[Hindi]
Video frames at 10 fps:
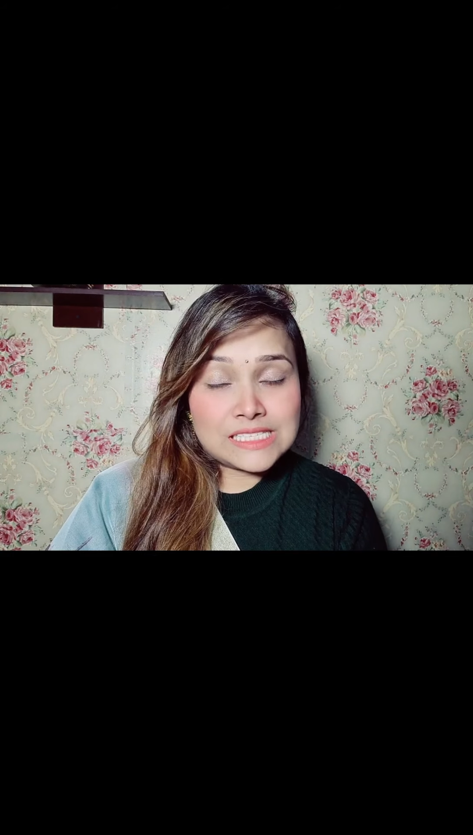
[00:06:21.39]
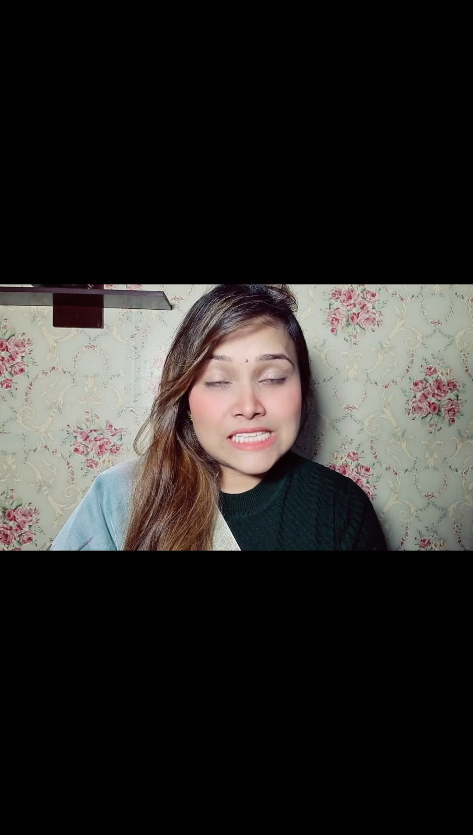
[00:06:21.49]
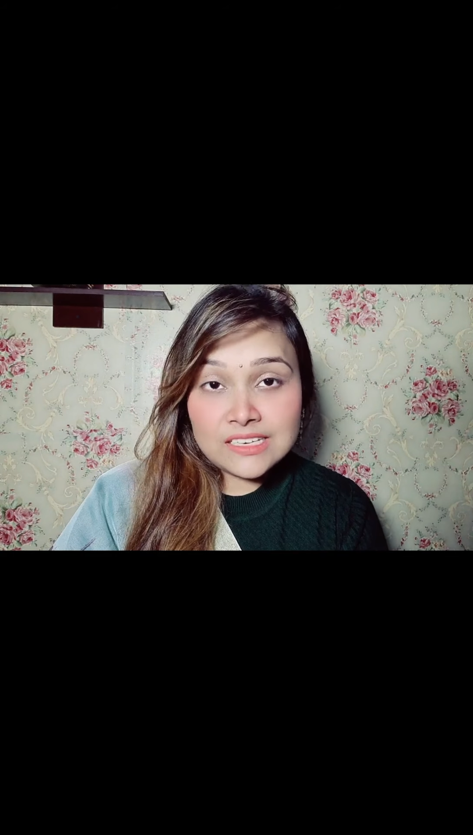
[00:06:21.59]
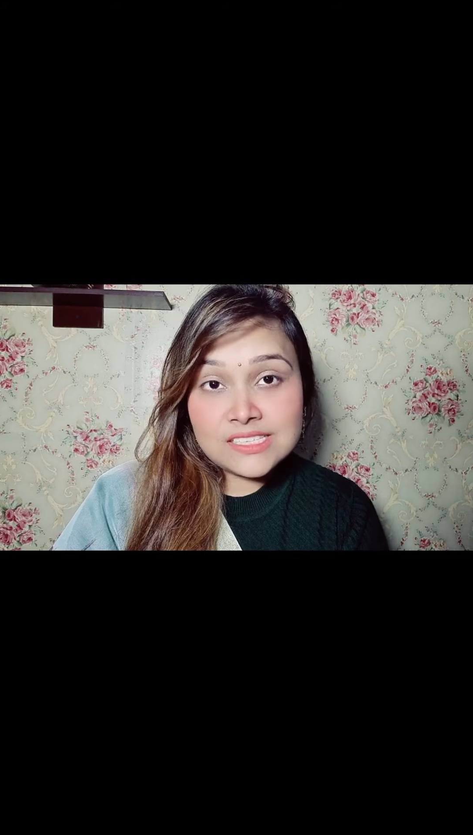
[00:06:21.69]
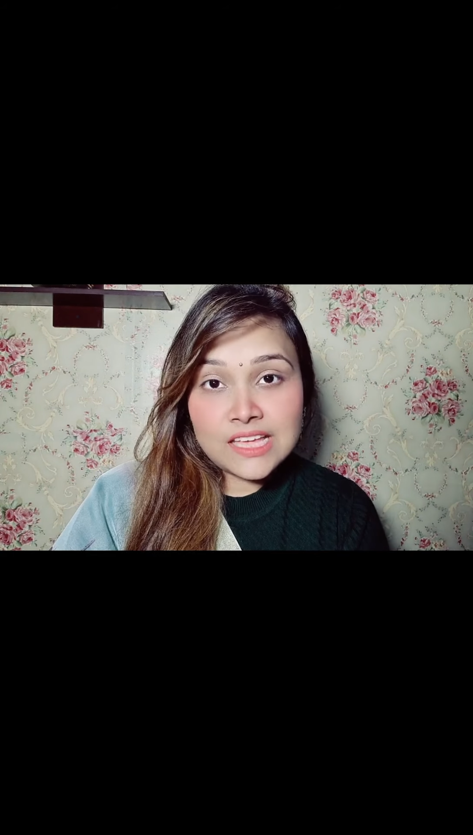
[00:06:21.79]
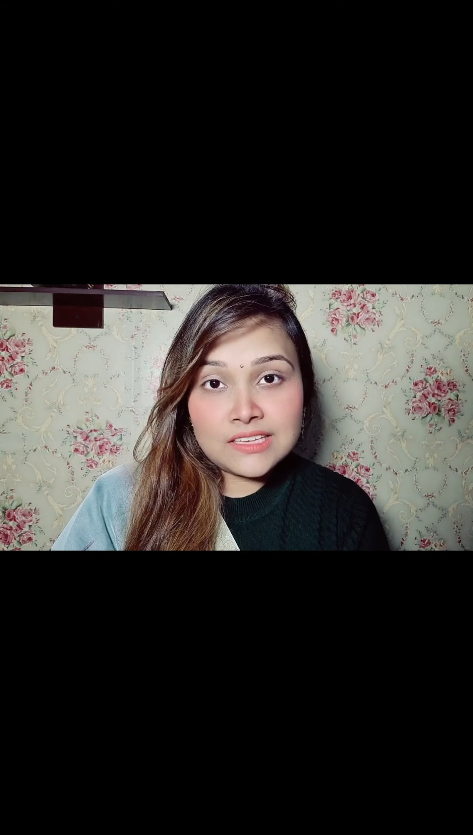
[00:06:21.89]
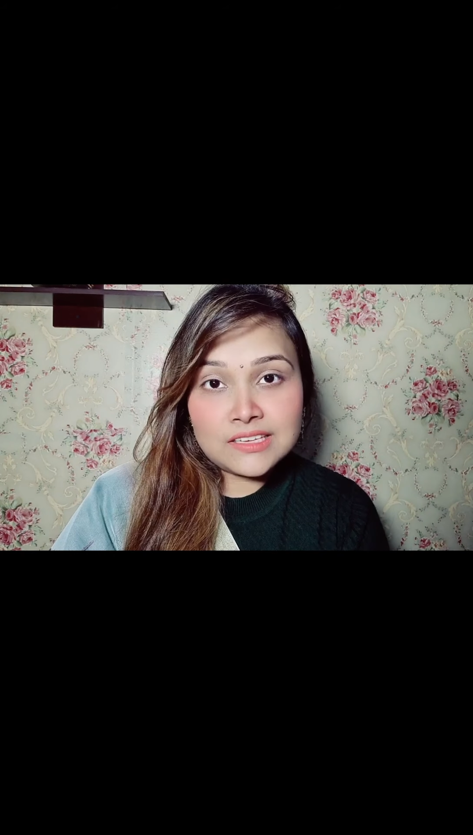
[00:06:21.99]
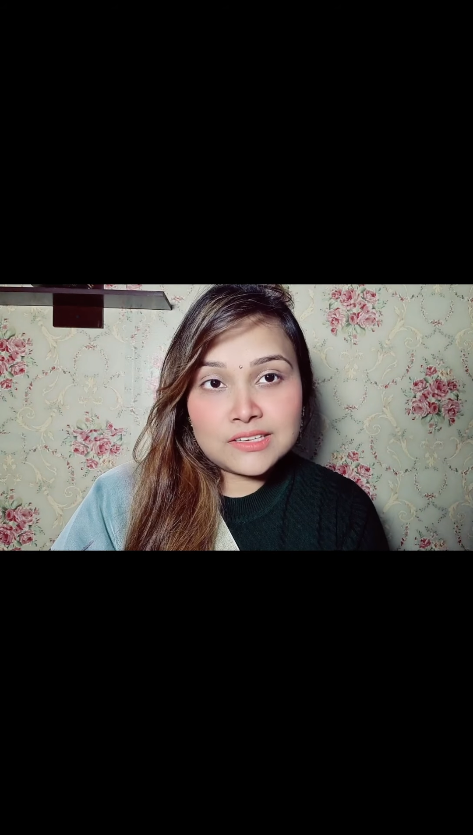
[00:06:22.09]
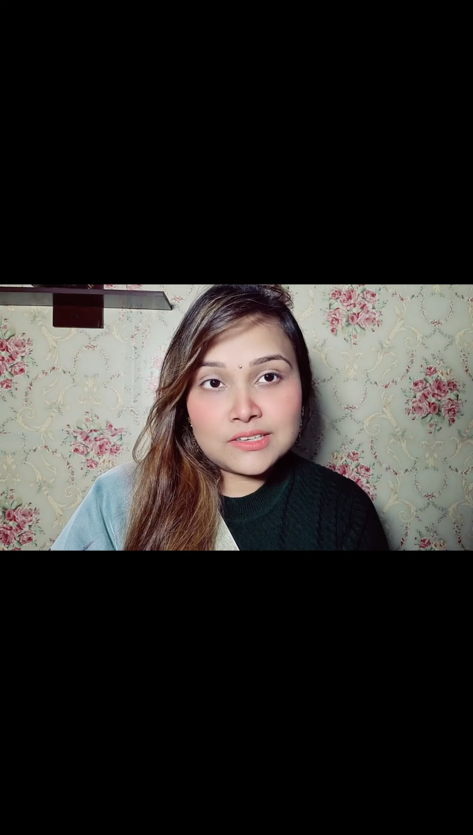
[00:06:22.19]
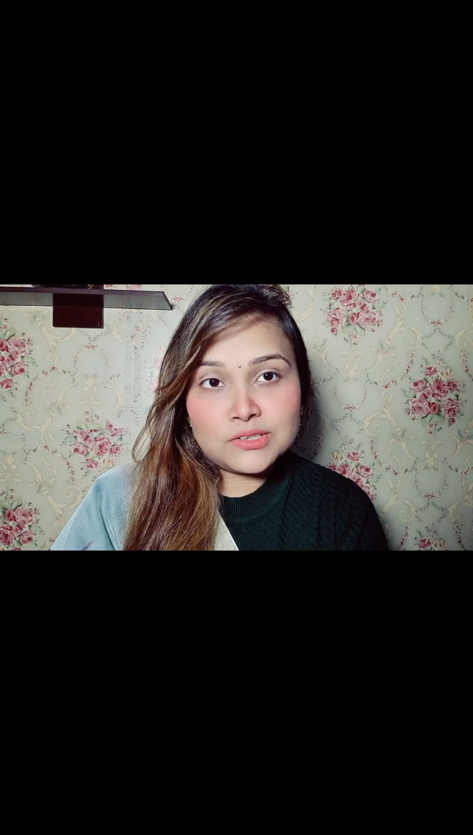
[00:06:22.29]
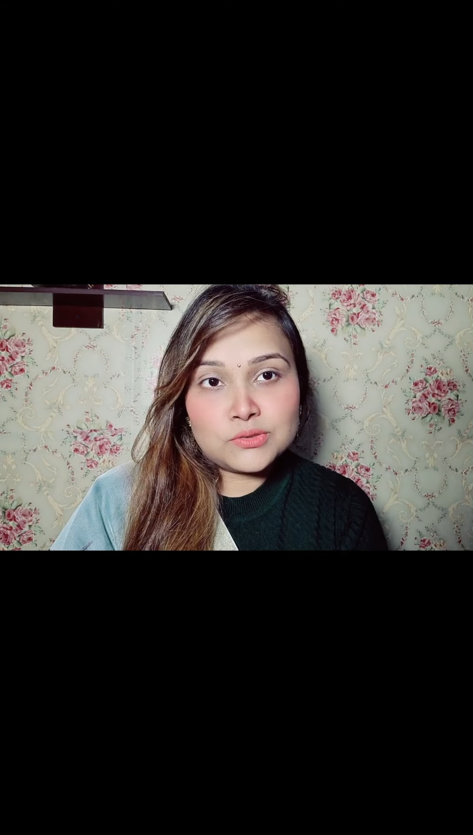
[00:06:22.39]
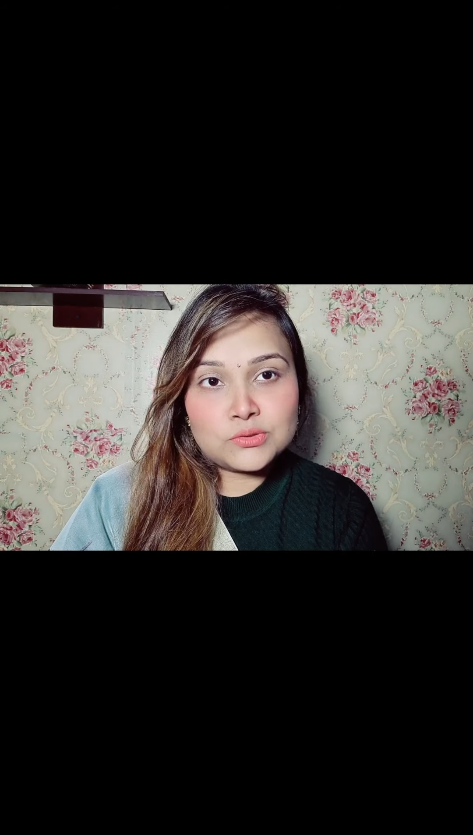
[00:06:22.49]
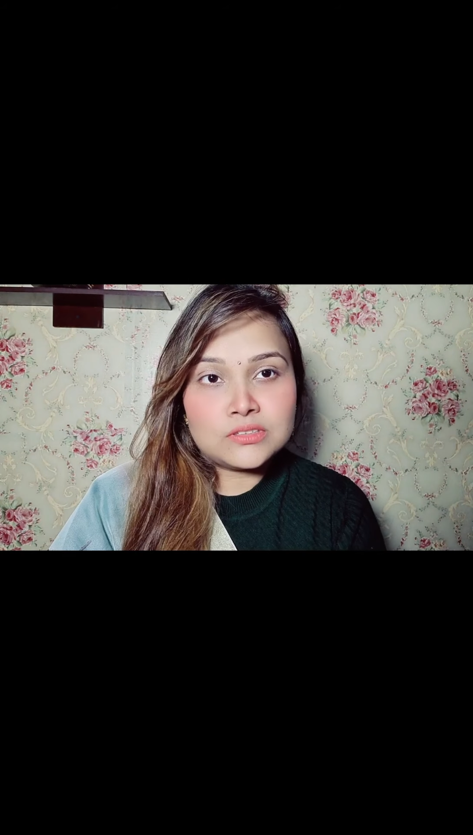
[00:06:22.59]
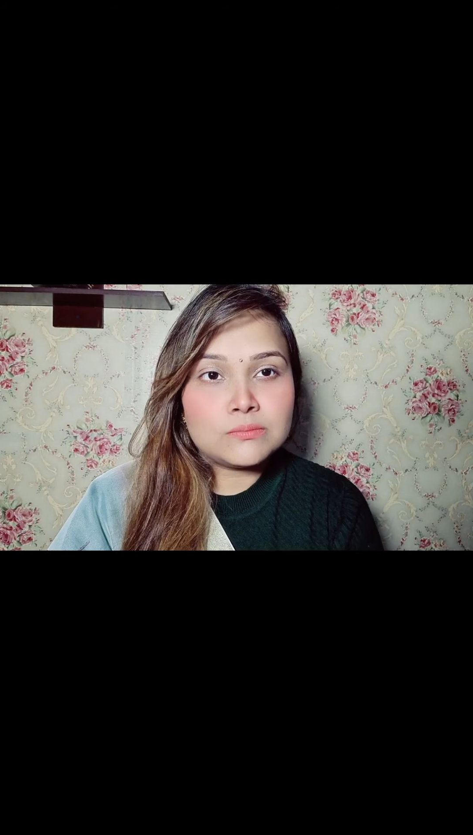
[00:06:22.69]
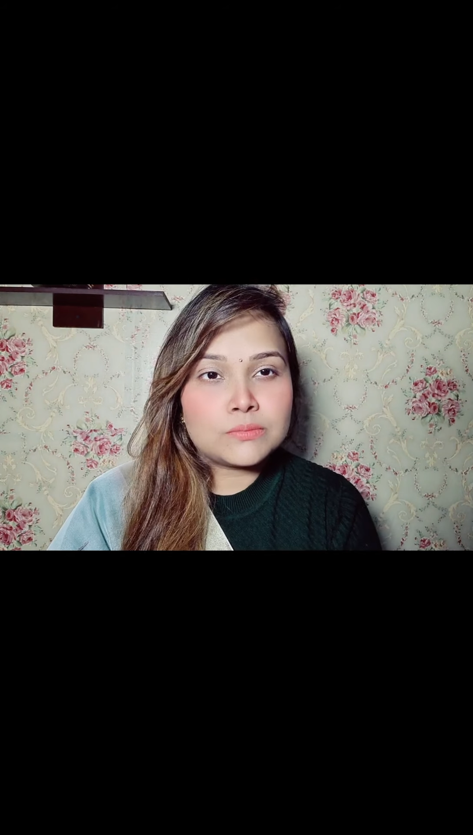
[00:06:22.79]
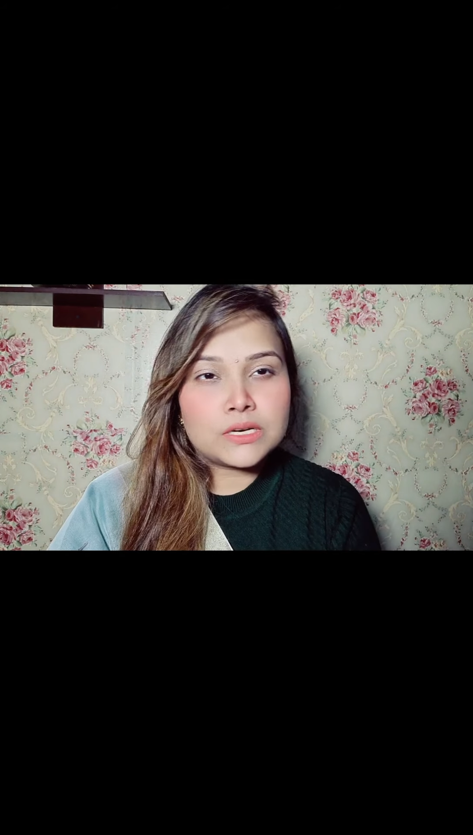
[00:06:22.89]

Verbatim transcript: साड़ीज़ कैरी करनी होती है तो